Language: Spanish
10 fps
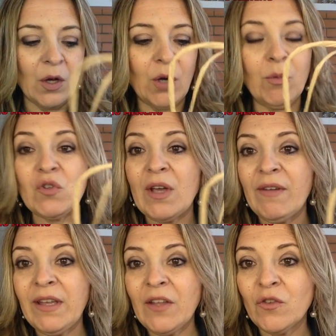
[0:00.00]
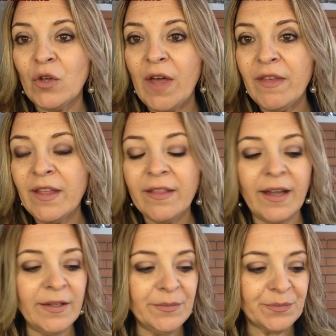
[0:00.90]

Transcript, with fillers: como sabéis, estoy a dieta.